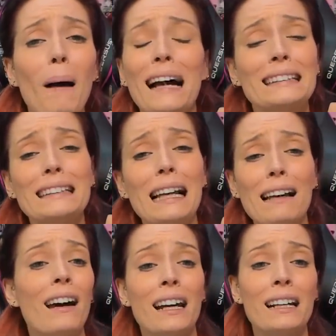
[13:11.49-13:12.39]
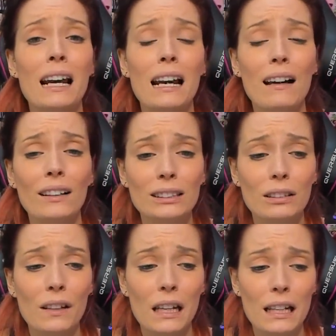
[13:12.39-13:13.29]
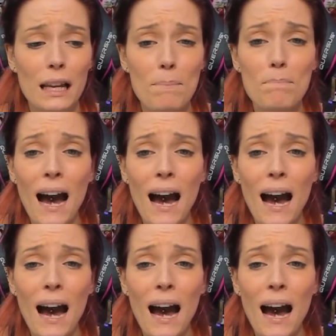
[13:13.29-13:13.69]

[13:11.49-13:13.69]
panni da lavare nella lavastoviglie e